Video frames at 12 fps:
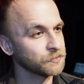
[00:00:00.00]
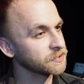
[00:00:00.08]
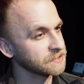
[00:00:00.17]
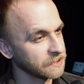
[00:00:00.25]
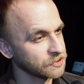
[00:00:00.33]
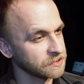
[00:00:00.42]

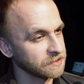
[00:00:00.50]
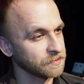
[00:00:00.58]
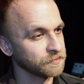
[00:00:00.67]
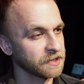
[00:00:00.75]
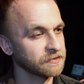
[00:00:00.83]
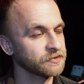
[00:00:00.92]

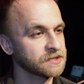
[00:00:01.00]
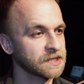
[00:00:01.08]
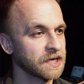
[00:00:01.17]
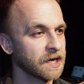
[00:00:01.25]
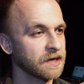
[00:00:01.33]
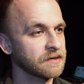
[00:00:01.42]
prozaiczny,
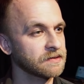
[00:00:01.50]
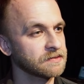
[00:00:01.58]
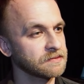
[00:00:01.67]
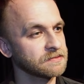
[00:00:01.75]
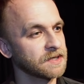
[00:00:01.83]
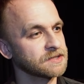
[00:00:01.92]
mianowicie
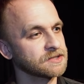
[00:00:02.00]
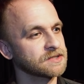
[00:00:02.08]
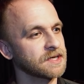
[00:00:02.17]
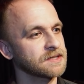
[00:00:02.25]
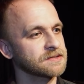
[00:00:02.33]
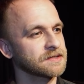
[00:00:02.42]
yy,
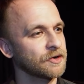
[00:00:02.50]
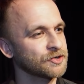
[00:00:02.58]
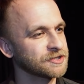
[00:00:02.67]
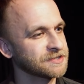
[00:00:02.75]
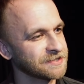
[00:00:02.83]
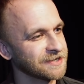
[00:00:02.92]
nasz język
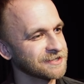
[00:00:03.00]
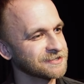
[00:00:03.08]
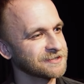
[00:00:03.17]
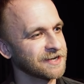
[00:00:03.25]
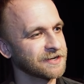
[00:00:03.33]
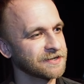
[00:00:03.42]
ojczysty
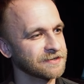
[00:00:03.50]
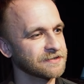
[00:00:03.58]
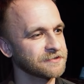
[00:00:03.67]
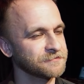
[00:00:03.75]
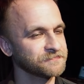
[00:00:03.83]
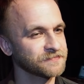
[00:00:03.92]
jest tak...
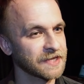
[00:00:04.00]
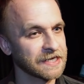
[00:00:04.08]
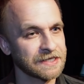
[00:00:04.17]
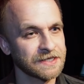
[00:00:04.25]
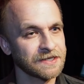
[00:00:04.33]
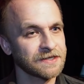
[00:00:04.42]
Yy
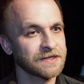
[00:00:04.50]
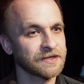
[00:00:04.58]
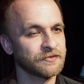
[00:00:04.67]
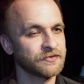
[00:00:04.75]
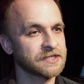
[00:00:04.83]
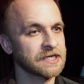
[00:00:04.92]

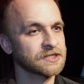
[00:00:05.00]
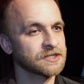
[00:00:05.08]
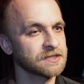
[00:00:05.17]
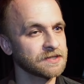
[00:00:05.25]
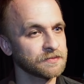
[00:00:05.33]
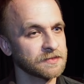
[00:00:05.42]

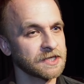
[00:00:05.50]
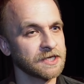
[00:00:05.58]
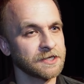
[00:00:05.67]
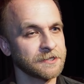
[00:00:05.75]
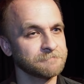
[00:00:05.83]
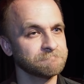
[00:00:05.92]
wdzięcznym
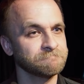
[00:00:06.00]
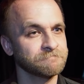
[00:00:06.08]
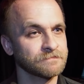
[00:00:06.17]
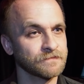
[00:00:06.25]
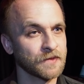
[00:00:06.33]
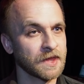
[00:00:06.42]
i
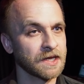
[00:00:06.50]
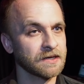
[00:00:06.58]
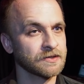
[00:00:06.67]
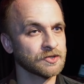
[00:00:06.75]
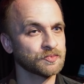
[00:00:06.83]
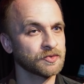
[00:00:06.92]
mm,
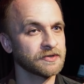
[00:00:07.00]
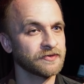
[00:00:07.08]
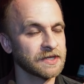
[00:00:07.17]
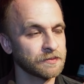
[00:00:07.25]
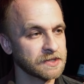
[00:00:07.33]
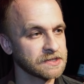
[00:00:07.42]

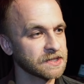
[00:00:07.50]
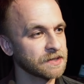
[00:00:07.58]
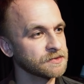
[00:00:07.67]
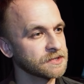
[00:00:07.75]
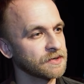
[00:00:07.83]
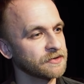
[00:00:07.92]
rozbudowanym
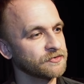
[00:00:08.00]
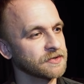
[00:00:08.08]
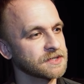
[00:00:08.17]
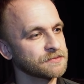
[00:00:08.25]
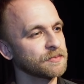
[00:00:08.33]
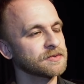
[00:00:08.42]
językiem, że łatwo
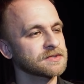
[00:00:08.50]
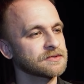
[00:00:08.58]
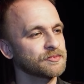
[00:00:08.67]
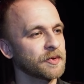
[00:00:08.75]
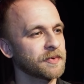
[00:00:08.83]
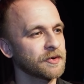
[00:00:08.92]
jest po
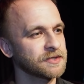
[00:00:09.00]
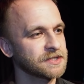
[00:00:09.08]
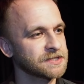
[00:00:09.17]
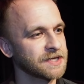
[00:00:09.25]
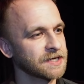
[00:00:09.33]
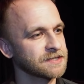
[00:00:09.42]
prostu
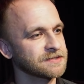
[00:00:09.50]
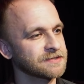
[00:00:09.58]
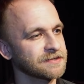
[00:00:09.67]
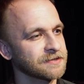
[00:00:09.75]
popełnić tekst y,